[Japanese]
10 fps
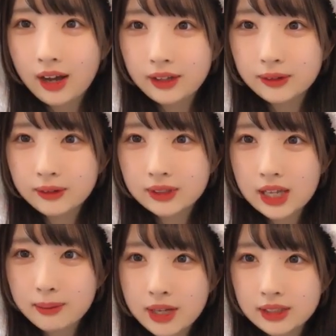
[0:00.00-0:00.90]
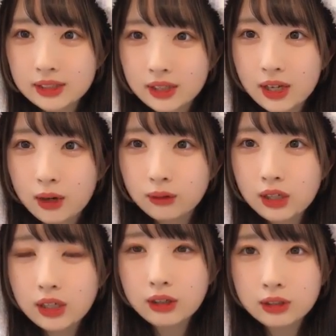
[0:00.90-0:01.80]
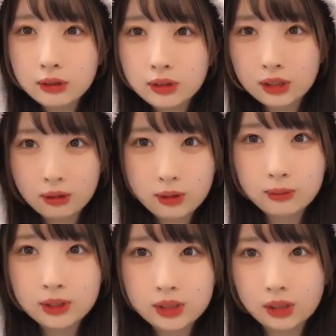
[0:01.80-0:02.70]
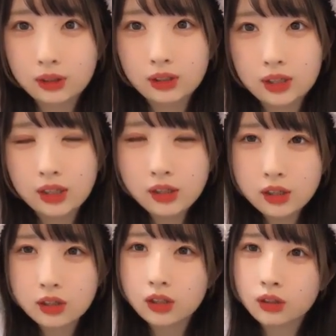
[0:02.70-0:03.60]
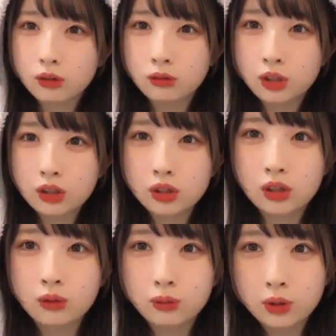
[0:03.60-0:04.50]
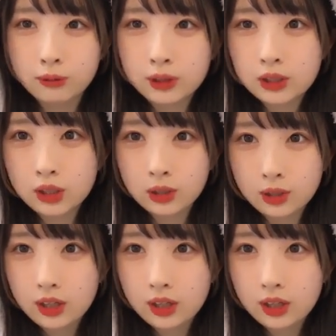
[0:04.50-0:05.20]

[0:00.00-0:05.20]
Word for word: おはようございますお腹は治って治りましたえ何だったんだろうなって思いました